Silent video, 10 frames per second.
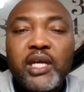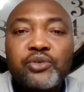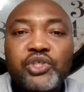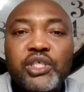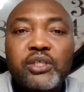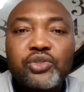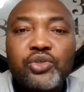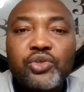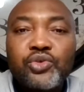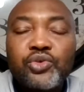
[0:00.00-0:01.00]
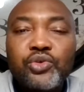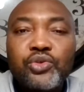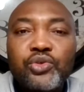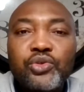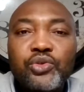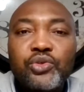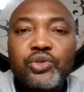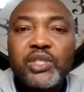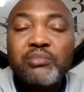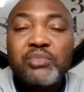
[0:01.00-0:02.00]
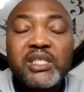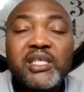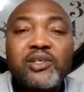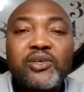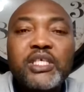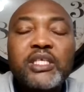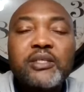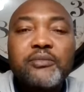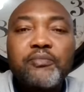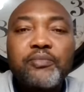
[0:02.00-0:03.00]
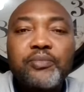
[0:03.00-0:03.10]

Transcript: à la recherche de, business en ligne.